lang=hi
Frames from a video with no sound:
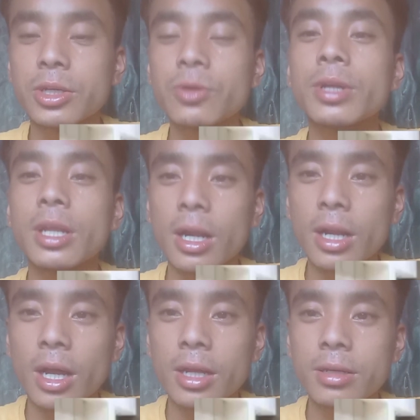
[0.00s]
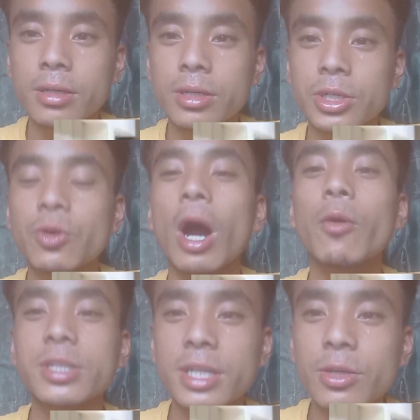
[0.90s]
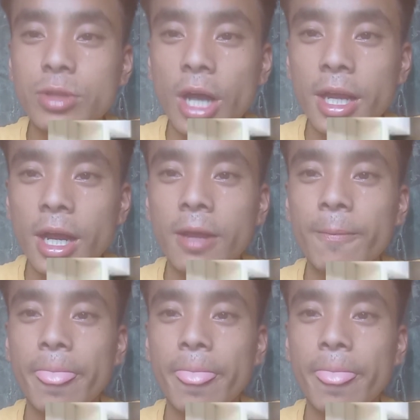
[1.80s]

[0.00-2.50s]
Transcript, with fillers: क्यों नहीं लड़ा है क्यों आवाज़ नहीं उठाया है